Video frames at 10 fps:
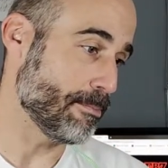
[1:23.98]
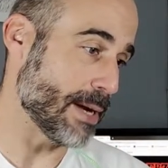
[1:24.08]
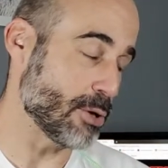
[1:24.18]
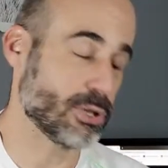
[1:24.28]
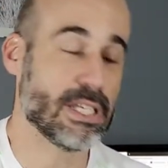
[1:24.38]

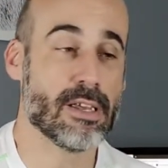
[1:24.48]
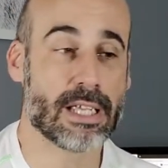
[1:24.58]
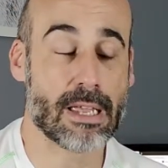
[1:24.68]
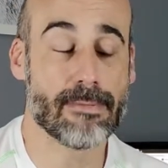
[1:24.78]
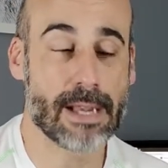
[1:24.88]
pero sí
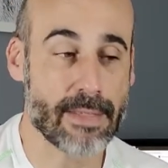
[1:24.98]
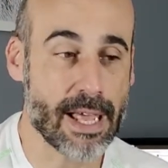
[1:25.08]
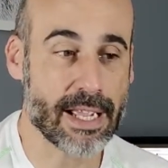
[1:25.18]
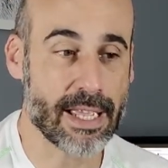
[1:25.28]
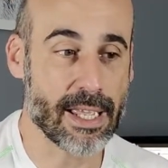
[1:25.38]
es que es
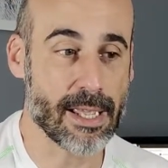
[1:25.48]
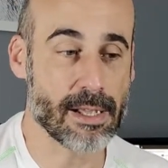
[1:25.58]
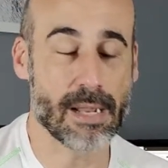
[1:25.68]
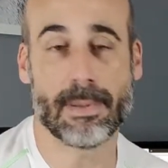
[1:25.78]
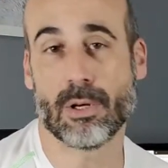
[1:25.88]
verdad
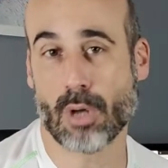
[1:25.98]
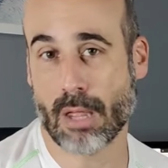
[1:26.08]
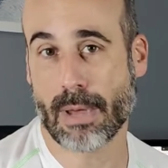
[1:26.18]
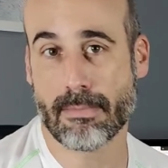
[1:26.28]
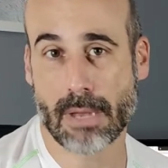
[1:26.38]
que la película
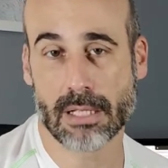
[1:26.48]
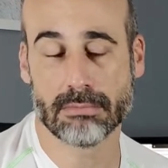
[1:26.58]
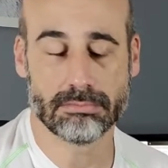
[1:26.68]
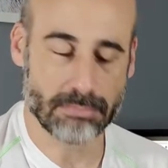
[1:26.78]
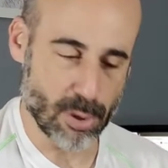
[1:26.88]
de
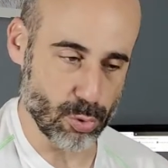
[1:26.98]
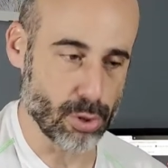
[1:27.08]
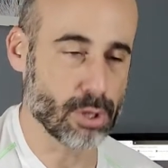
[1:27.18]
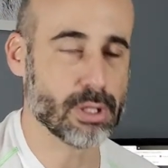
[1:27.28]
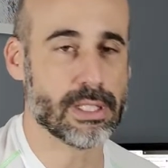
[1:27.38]
Batman me
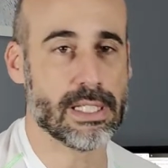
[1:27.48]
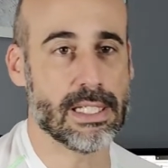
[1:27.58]
gustó,